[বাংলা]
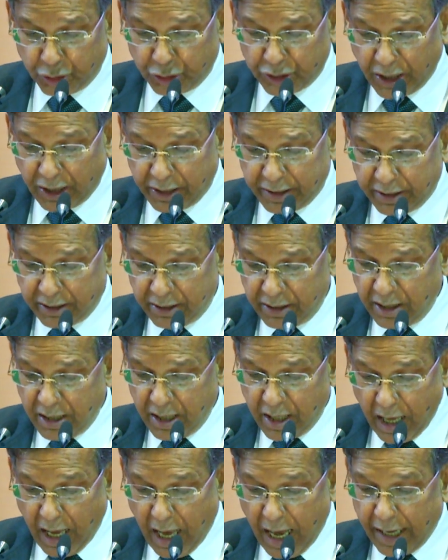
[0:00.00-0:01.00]
সালে
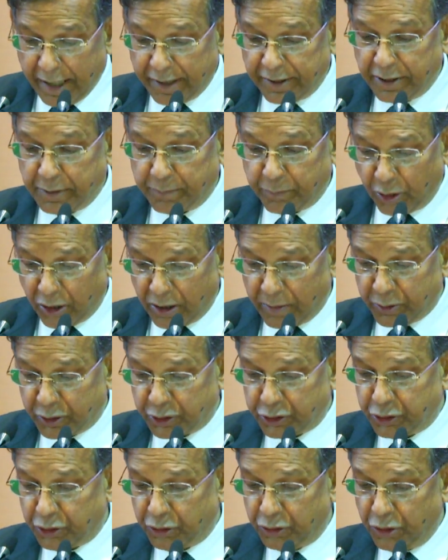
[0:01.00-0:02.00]
আইনি
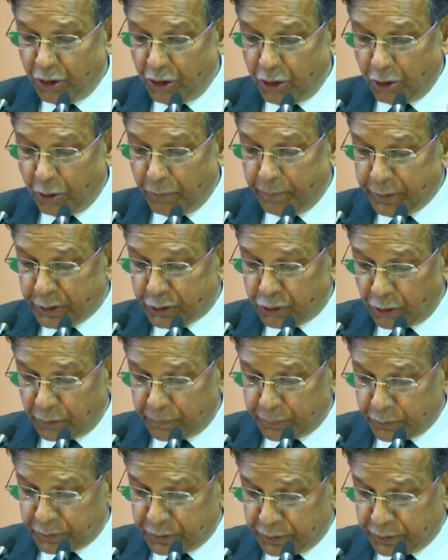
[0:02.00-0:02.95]
পরামর্শ ও বিকল্প